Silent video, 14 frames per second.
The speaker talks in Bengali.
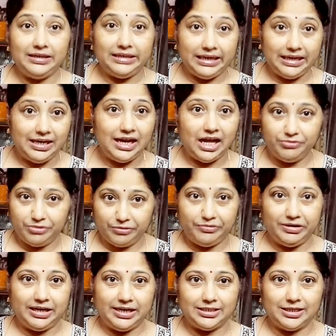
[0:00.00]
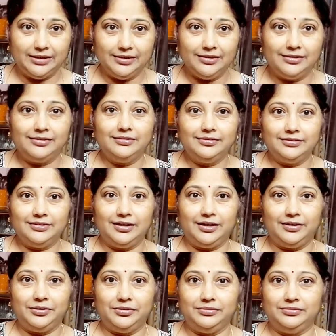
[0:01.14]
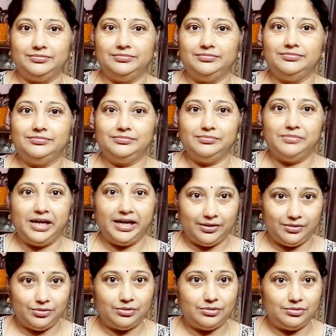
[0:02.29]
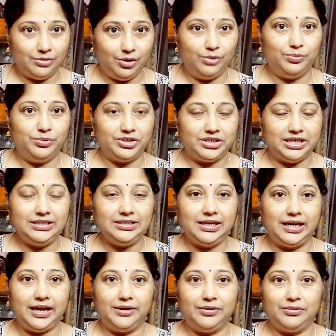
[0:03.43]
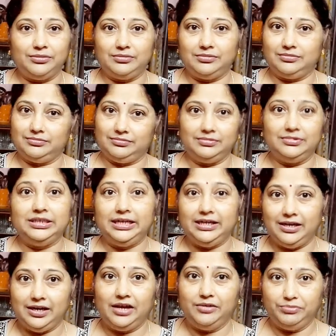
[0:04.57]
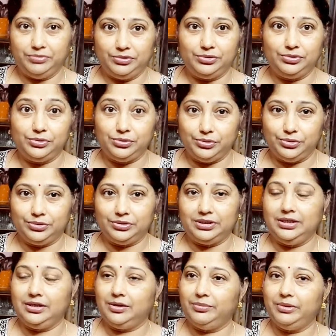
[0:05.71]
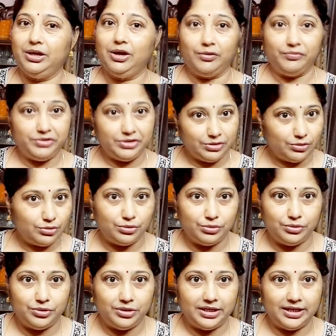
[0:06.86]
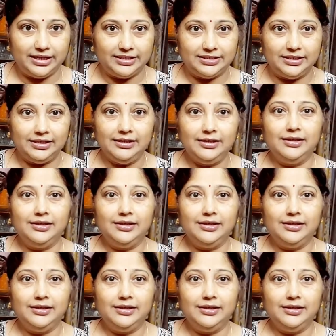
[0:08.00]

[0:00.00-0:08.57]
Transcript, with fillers: ডেলি লাইফে ফেরা যাক কারণ বেড়ানোর গল্প শেষ এখন ডেলি লাইফ তো শুরু করতেই হবে অফিসও শুরু হয়ে গেছে